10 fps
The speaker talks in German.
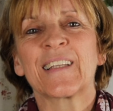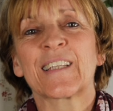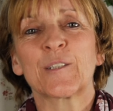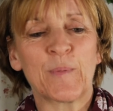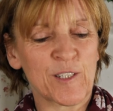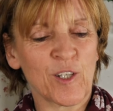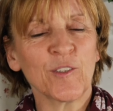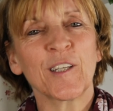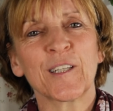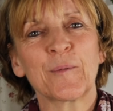Das
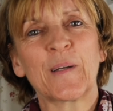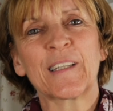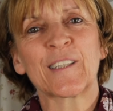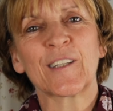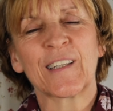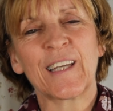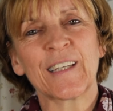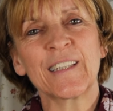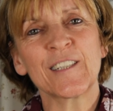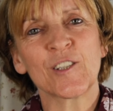Besondere bei den
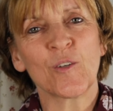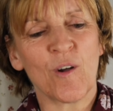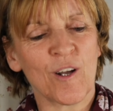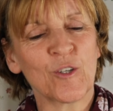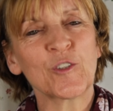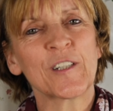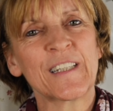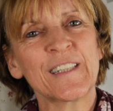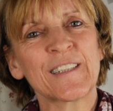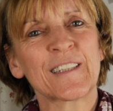geritzten Orangen
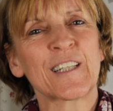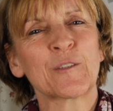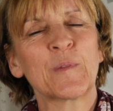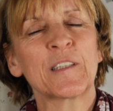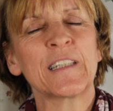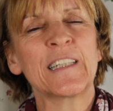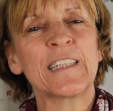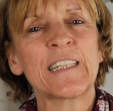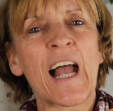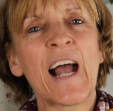ist, dass man
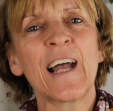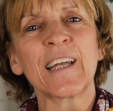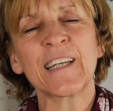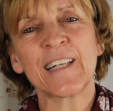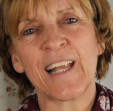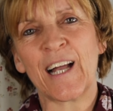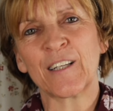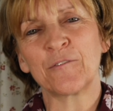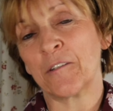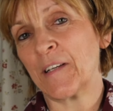die
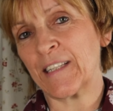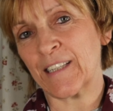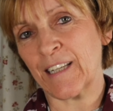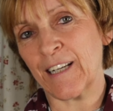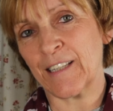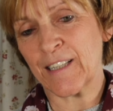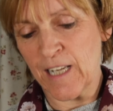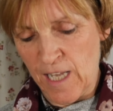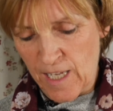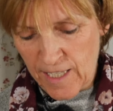jahrelang verwenden kann.
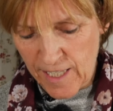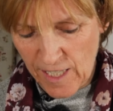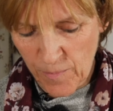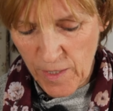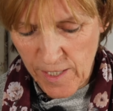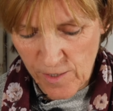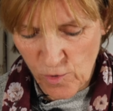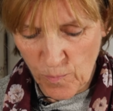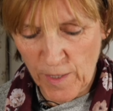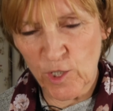Ich habe hier
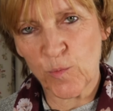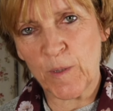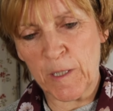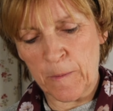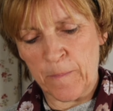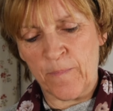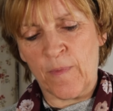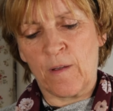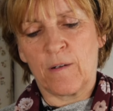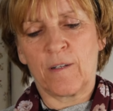zum Beispiel
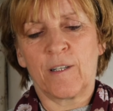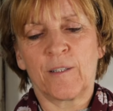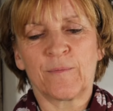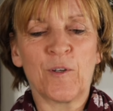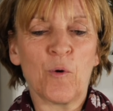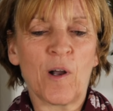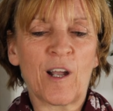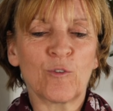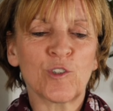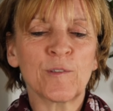äh,
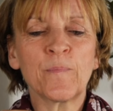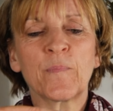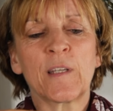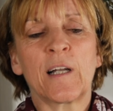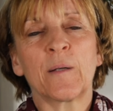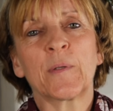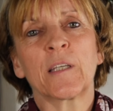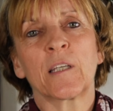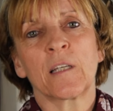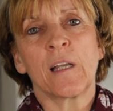Orangen, die habe
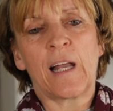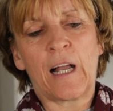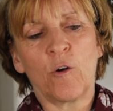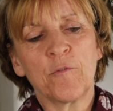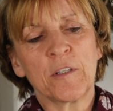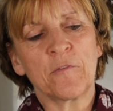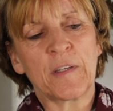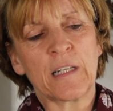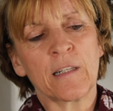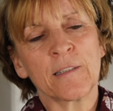ich
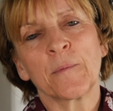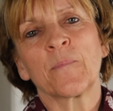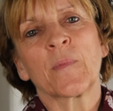aufgefädelt